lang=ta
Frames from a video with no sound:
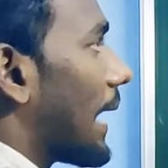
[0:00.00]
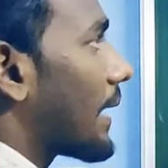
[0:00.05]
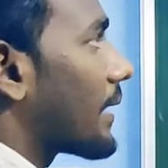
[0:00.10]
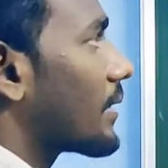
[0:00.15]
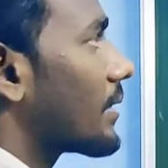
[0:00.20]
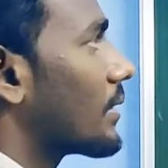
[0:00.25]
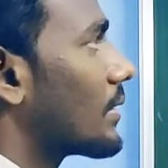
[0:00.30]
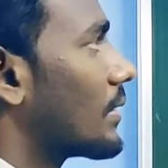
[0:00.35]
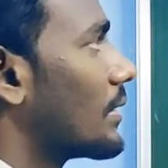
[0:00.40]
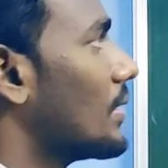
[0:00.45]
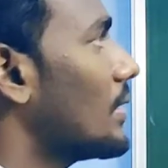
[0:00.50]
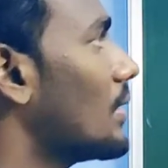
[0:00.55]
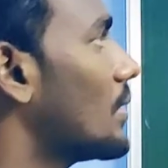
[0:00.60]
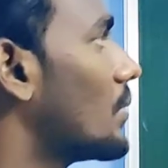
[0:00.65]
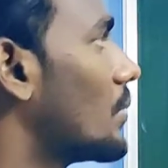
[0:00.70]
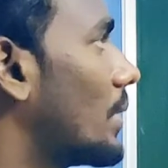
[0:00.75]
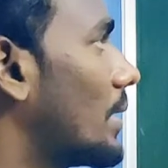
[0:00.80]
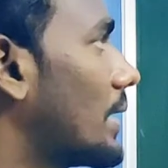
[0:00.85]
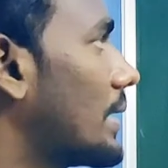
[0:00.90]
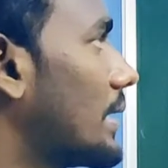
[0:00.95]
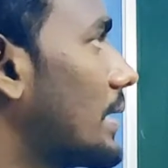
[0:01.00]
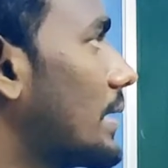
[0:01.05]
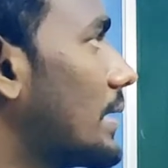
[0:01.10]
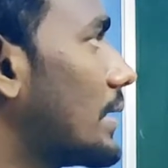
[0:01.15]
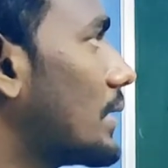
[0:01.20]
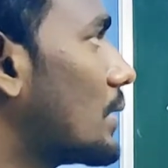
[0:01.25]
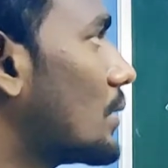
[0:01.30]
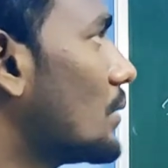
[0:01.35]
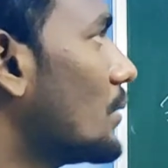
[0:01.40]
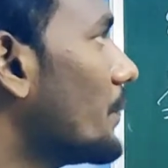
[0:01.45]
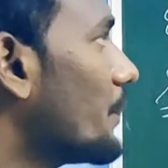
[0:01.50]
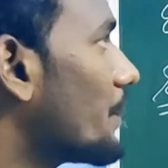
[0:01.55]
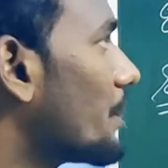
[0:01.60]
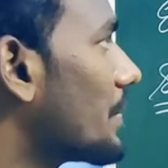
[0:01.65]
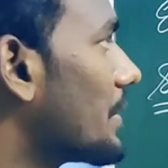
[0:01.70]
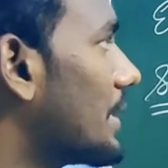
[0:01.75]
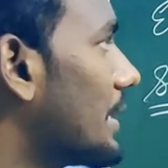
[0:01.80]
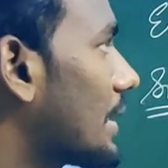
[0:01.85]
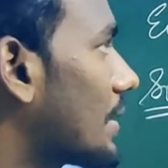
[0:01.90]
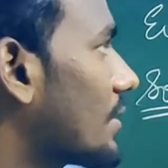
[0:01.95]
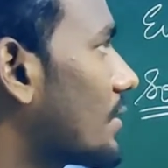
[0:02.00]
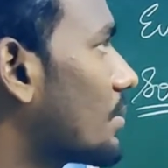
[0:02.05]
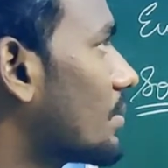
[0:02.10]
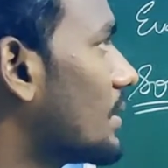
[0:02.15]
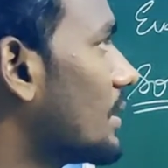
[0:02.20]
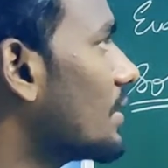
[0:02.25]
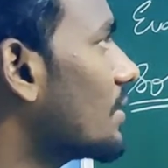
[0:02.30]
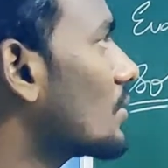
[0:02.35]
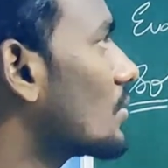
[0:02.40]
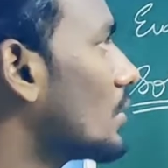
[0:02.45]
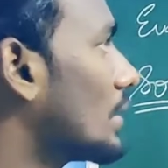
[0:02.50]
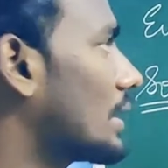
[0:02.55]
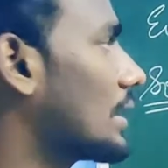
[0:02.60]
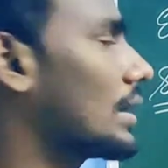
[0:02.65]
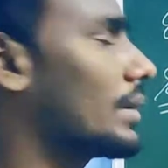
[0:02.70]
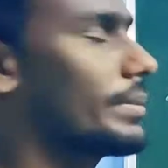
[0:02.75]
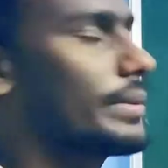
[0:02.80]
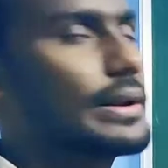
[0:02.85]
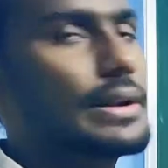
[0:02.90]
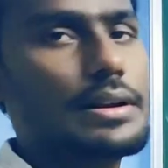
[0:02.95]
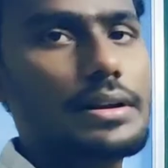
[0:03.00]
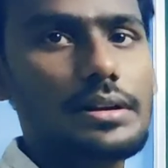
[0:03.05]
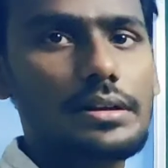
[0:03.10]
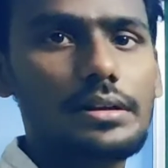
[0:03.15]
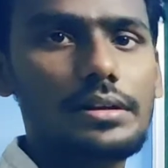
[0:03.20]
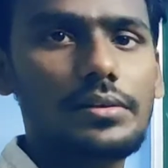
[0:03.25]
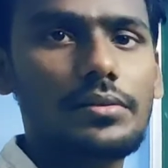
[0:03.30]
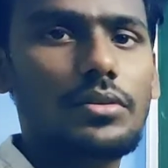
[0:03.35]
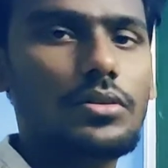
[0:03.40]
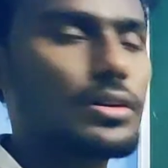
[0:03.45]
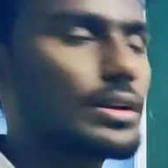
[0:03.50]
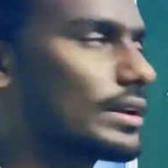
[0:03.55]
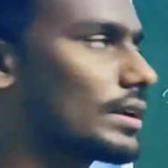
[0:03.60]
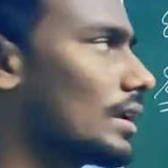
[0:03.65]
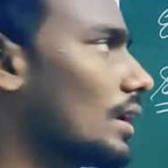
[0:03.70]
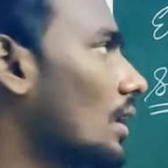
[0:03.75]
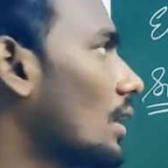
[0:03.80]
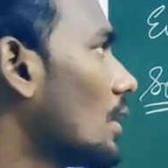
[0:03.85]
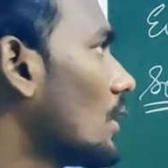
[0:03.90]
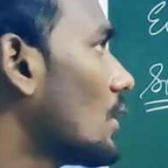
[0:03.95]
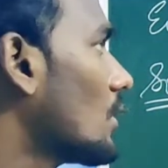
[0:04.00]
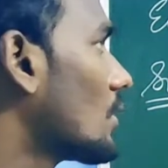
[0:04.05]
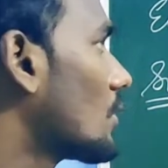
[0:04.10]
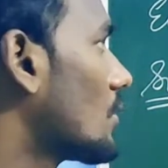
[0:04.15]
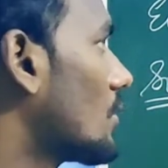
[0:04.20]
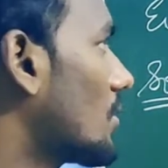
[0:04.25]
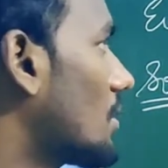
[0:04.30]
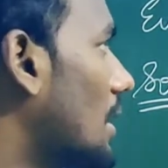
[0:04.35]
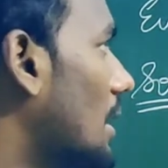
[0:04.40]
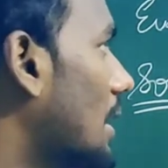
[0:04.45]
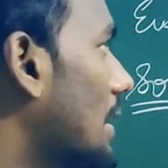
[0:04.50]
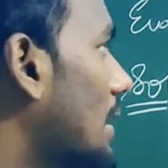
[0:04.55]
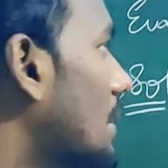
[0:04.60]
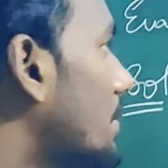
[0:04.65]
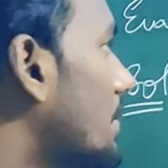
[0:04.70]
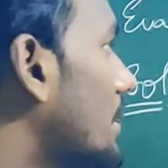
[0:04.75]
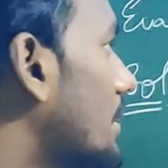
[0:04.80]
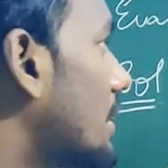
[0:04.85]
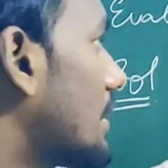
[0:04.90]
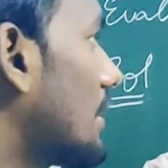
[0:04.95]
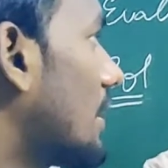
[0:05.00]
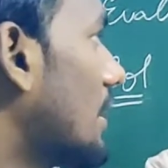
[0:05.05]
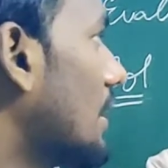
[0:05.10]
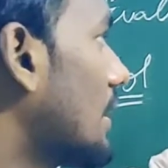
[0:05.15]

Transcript: x ஒய் இன்ட்டு எக்ஸ் ப்ளஸ் ஒய் அப்படின்னு இருக்கு ஓகேங்களா ஸோ நான் என்ன பண்ணுறேன்னா